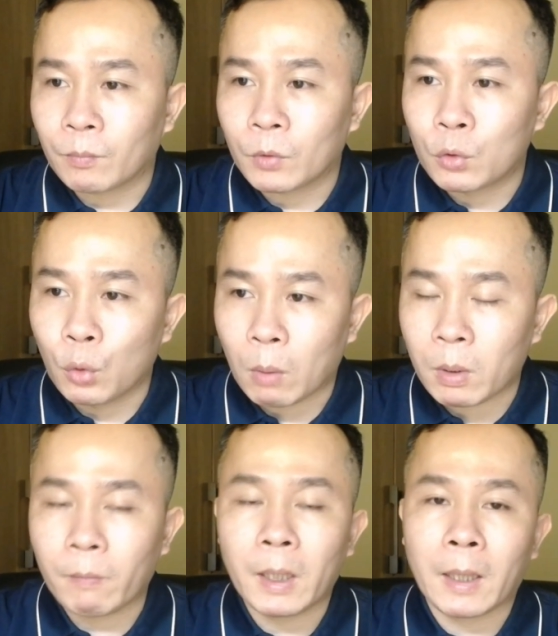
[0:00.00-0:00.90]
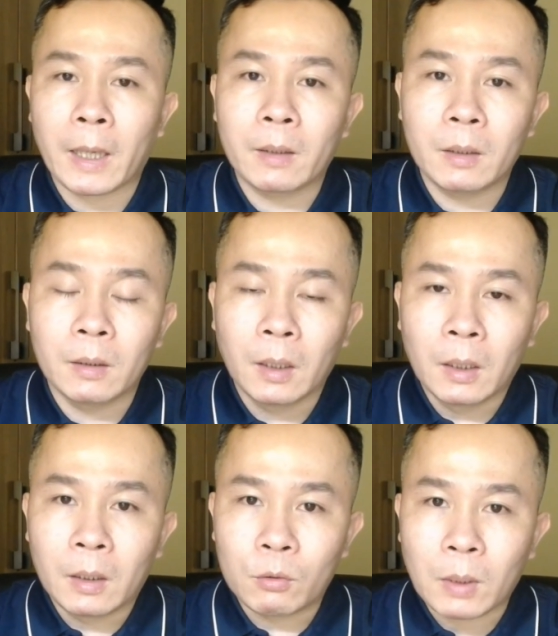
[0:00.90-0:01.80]
chủ động được cái vấn đề này, thì
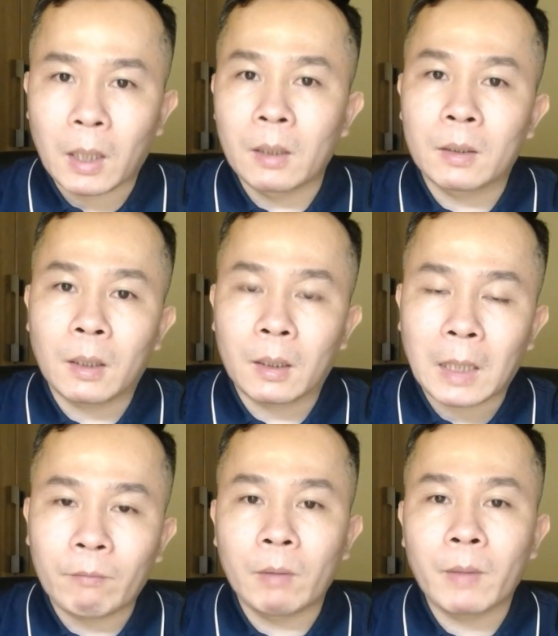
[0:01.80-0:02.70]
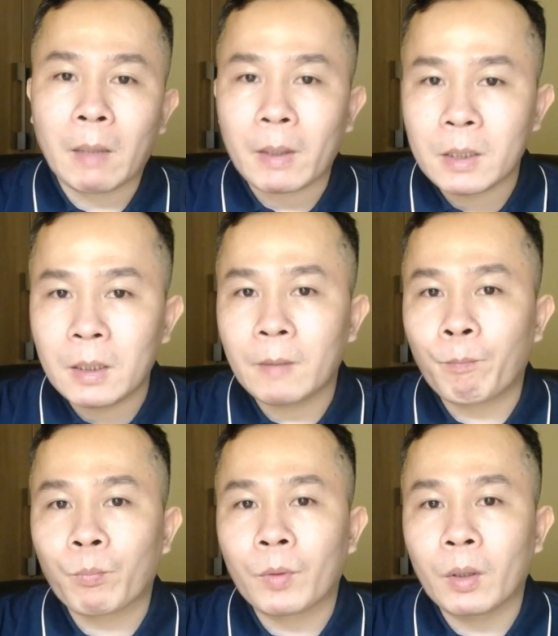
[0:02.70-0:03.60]
chúng ta cần tham vấn với các bác sĩ,
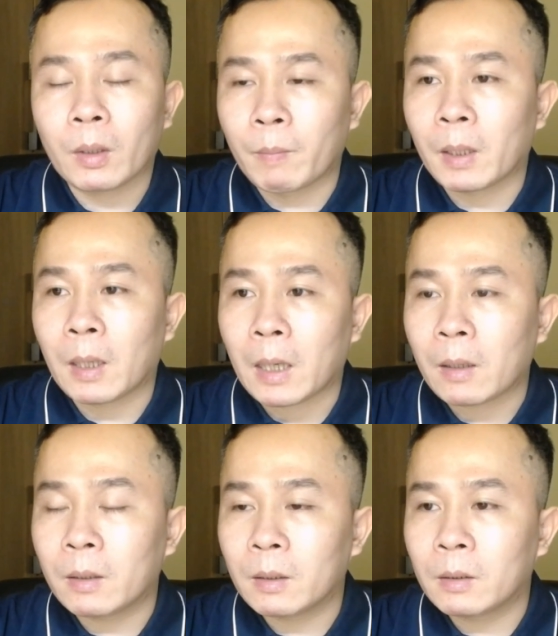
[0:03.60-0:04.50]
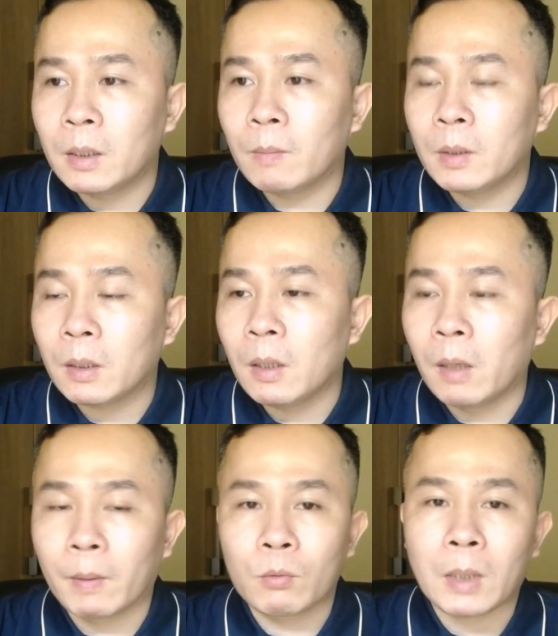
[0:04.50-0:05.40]
đặc biệt là các khi những
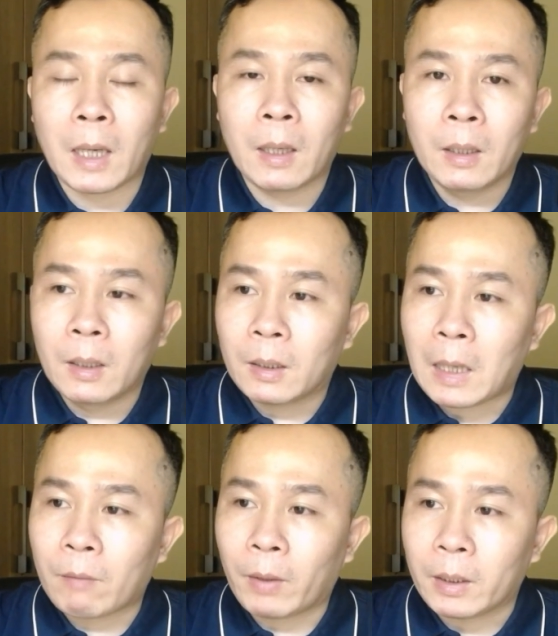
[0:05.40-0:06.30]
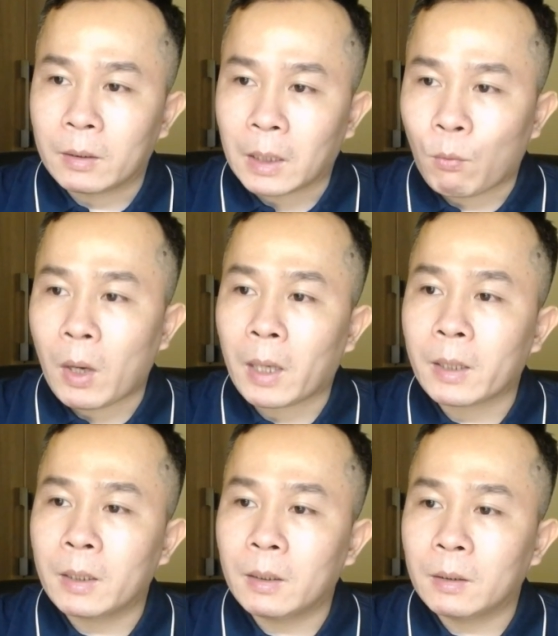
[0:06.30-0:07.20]
người mà chúng ta đang phải trải qua các
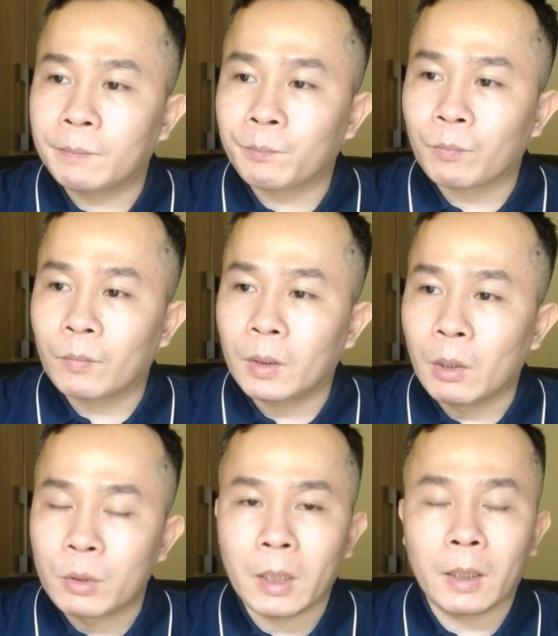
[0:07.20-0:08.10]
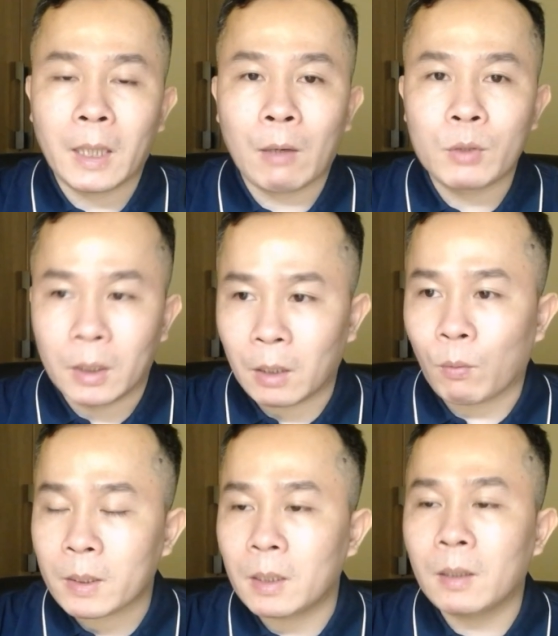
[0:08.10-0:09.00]
cái điều trị theo chỉ định của
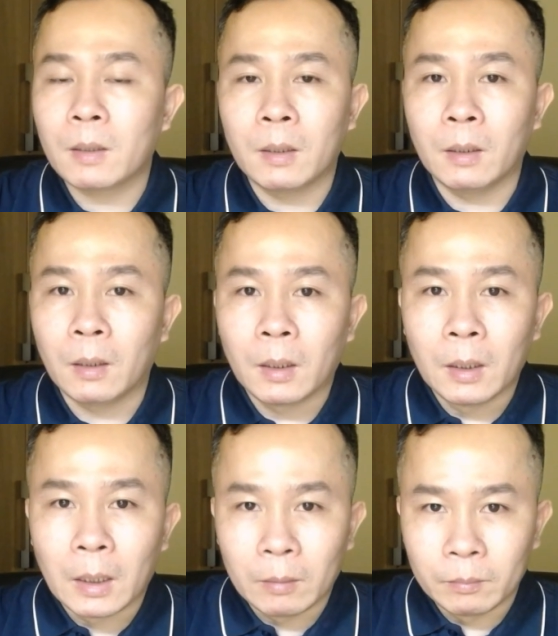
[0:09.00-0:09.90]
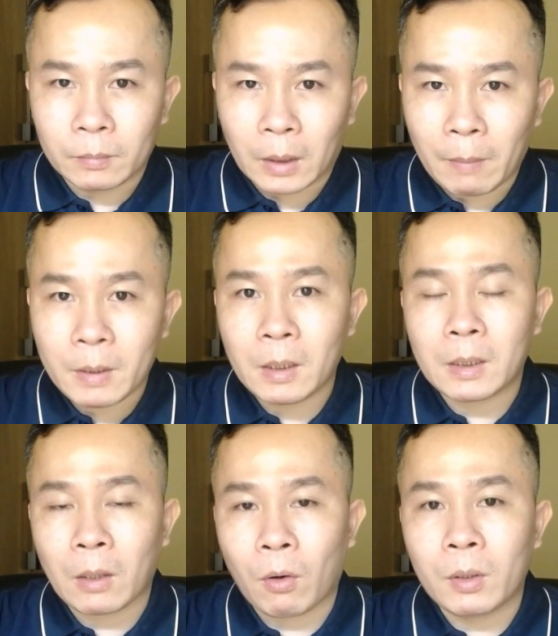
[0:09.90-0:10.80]
bác sĩ thì các bác sĩ
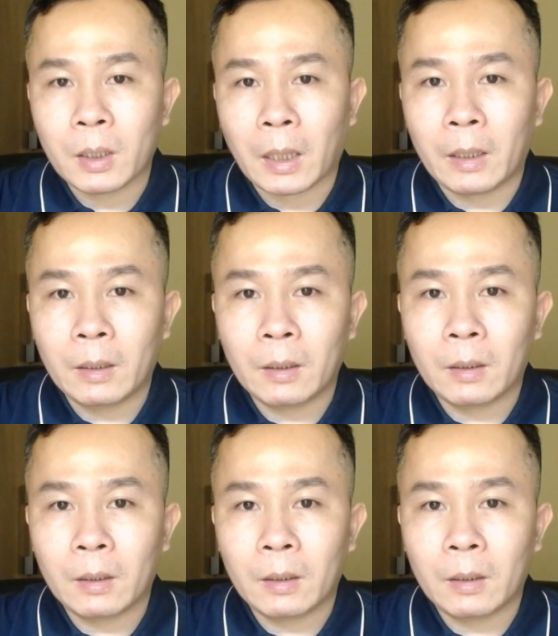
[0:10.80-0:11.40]
sẽ có những cái